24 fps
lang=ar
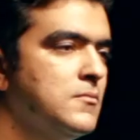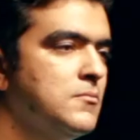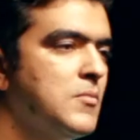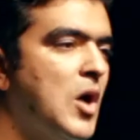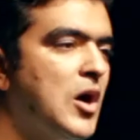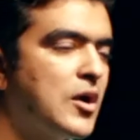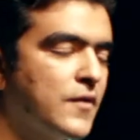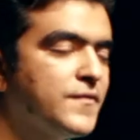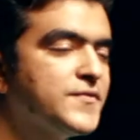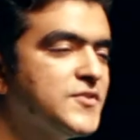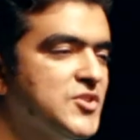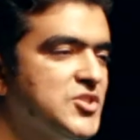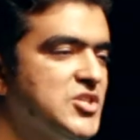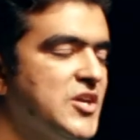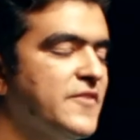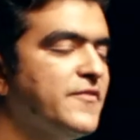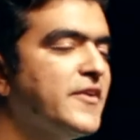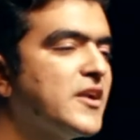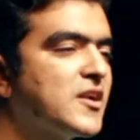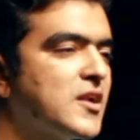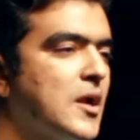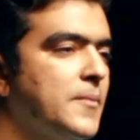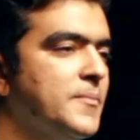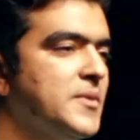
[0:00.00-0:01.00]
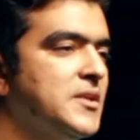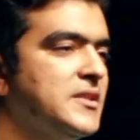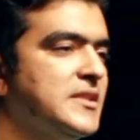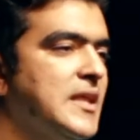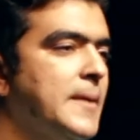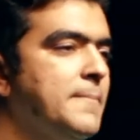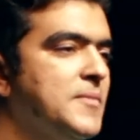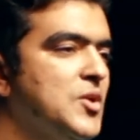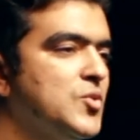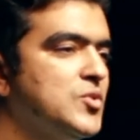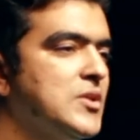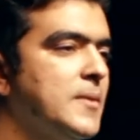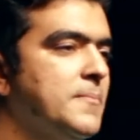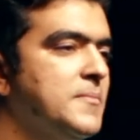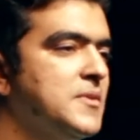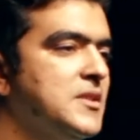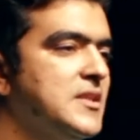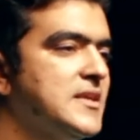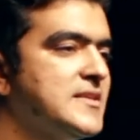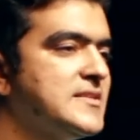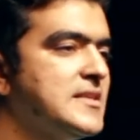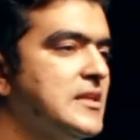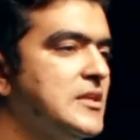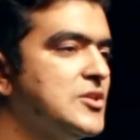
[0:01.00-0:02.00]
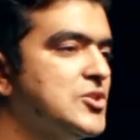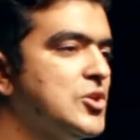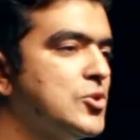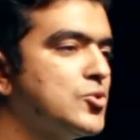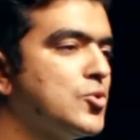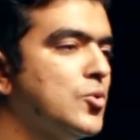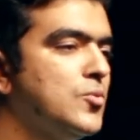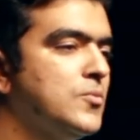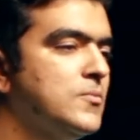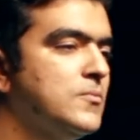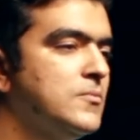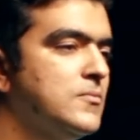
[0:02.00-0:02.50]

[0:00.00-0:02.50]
معرفتش افرق بين دمي ودم الناس اللي شلتهم